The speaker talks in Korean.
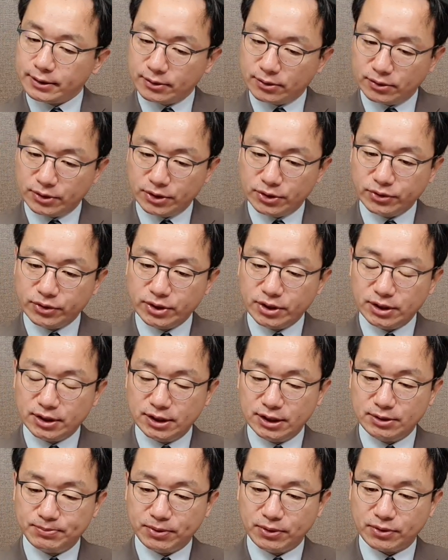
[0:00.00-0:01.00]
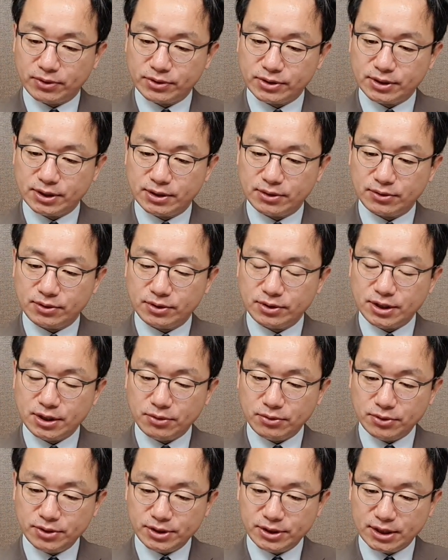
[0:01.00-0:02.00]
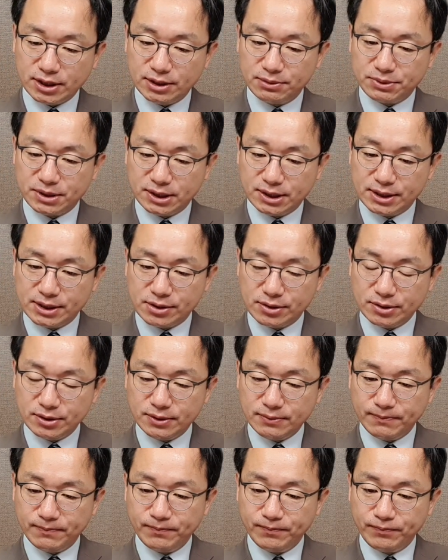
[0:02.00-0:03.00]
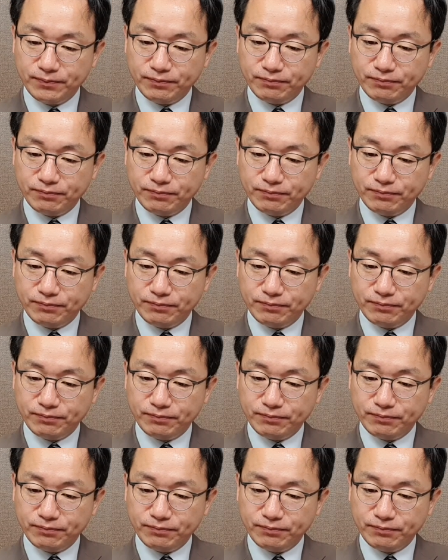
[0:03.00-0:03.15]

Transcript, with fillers: 어, 이런 일이 벌어진다는 건 채권 시장 입장에서는,